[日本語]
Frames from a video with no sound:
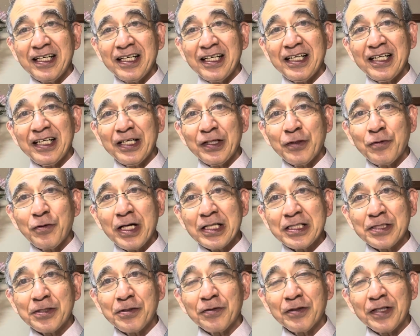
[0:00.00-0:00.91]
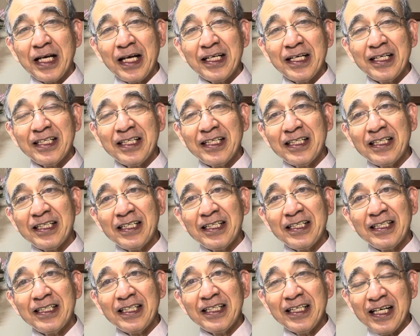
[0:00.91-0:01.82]
え5月の第
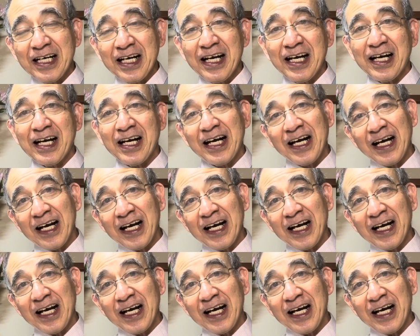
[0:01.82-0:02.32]
2が